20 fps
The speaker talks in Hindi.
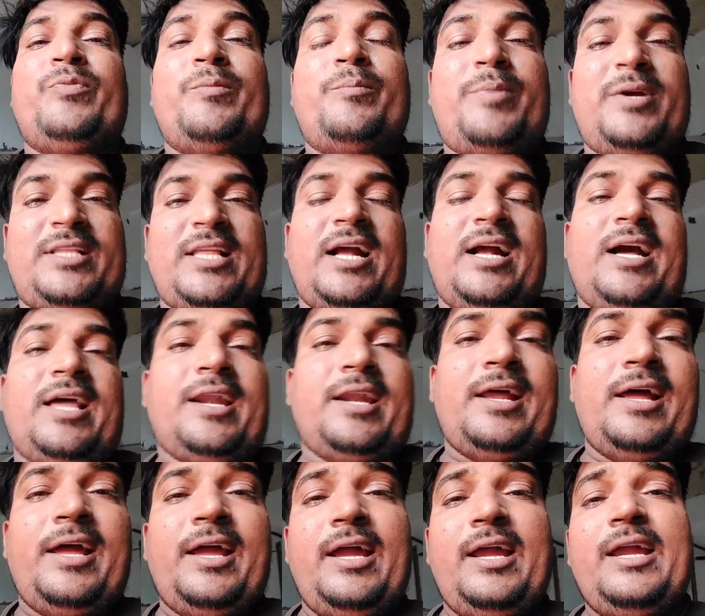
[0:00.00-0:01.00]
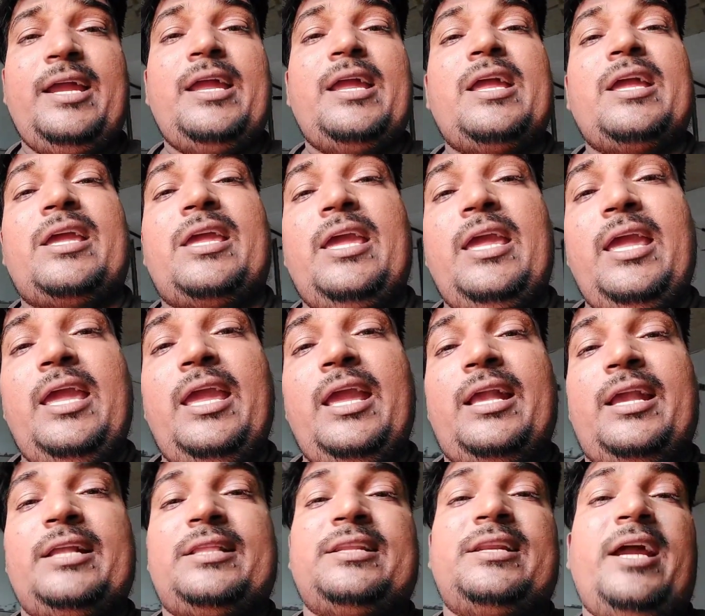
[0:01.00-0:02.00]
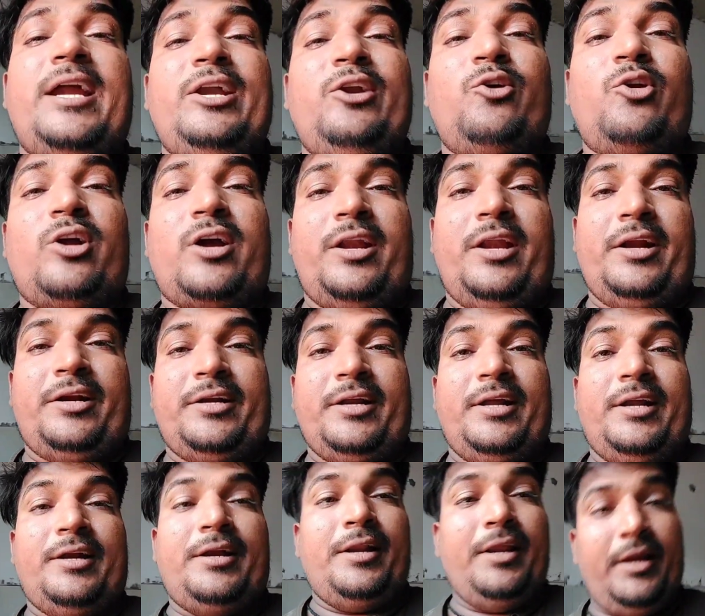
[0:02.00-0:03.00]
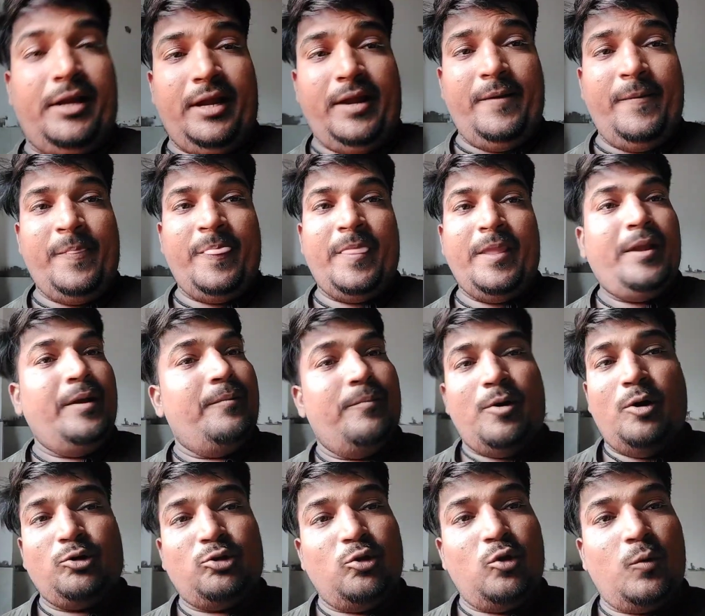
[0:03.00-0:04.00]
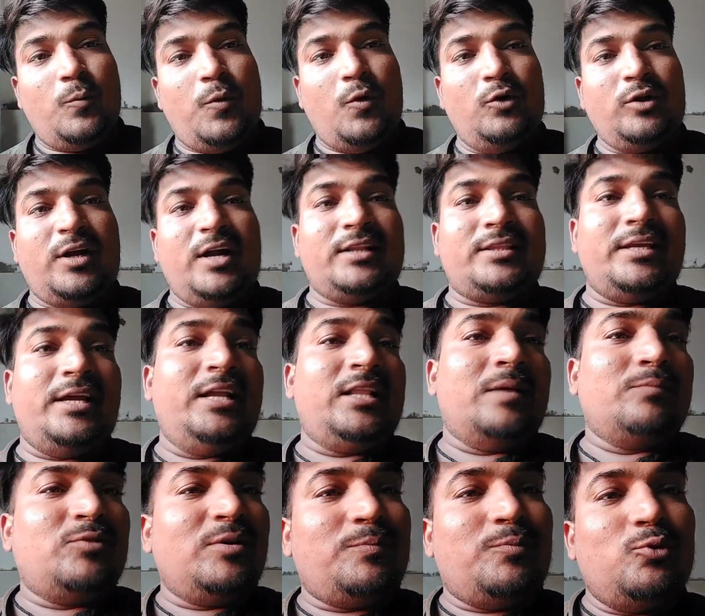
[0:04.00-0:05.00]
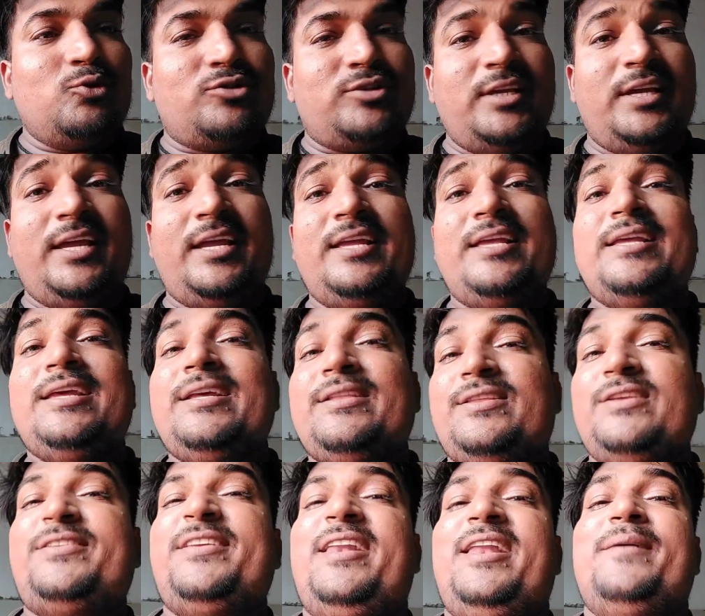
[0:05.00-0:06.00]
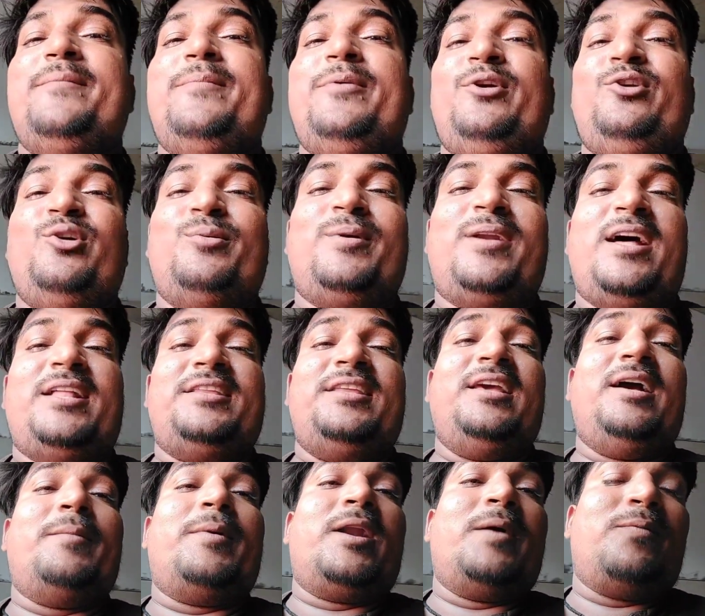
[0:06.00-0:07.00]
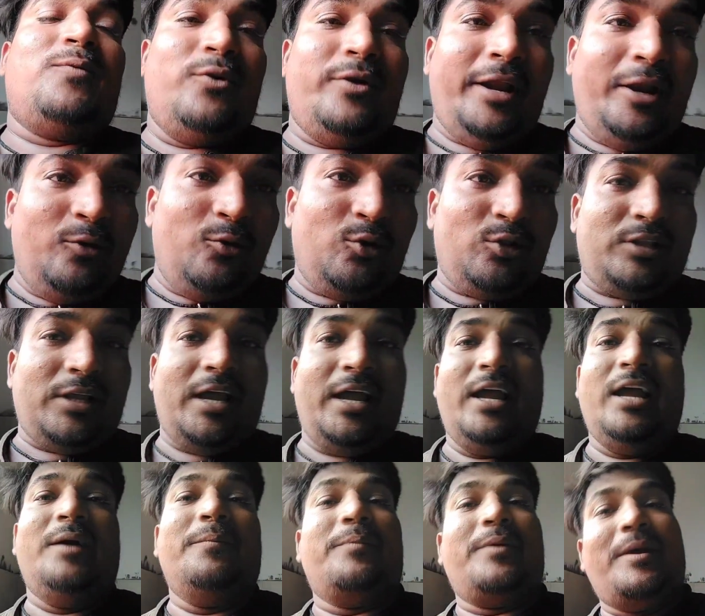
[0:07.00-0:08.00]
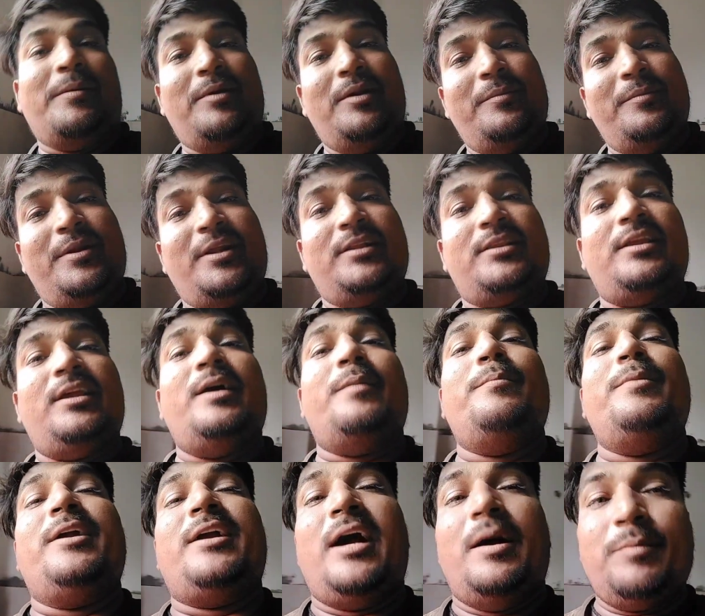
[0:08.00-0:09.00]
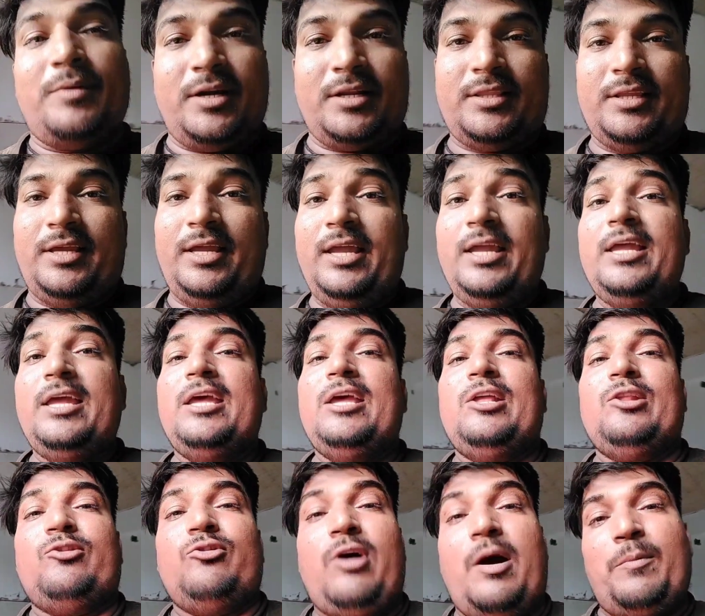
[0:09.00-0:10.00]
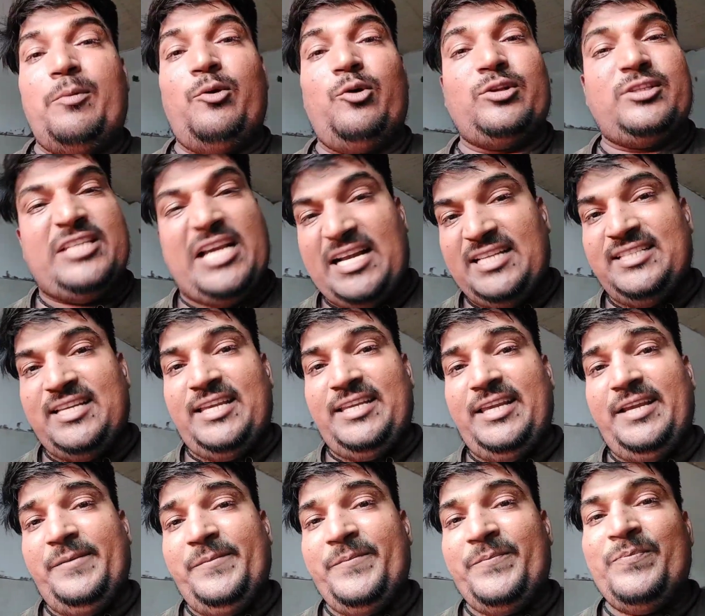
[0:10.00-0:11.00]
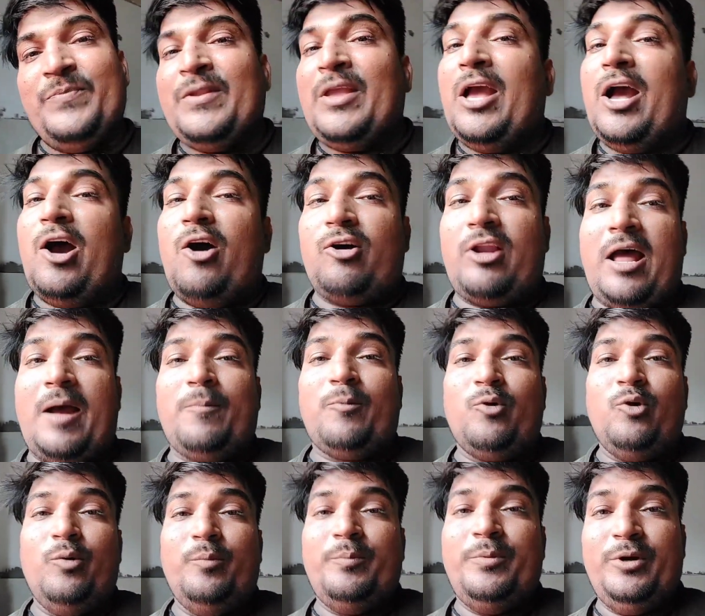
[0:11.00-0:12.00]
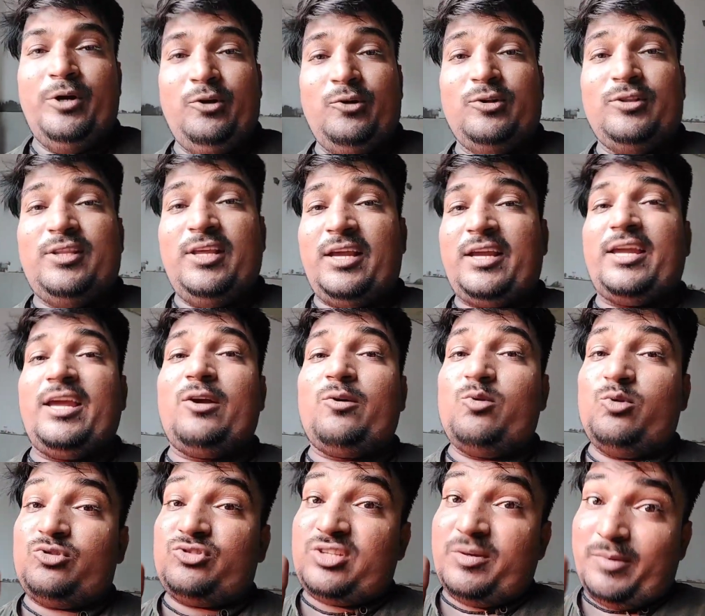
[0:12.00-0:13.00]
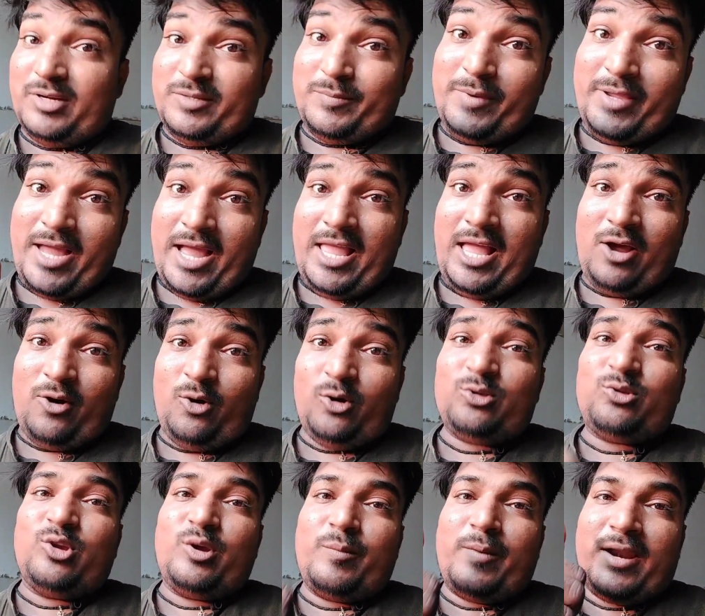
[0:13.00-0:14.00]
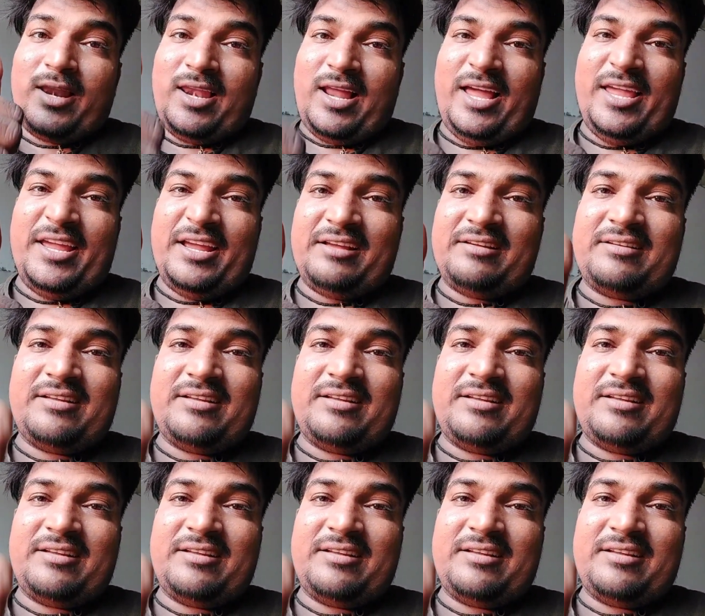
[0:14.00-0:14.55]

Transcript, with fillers: पता करना है कि कितना इंडोर कनेक्ट है ठीक है बहुत लोग फ़ोन करते हैं तो हमसे पूछते हैं तो इसीलिए हम वीडियो बना दिए हमारा फ़ोन नहीं उठता है हम प्रॉब्लम में रहते हैं हम भी काम करते हैं तो आप लोग जान जाइए और आपको वीडियो देख के कुछ समझ में आया हो तो एक बार लाइक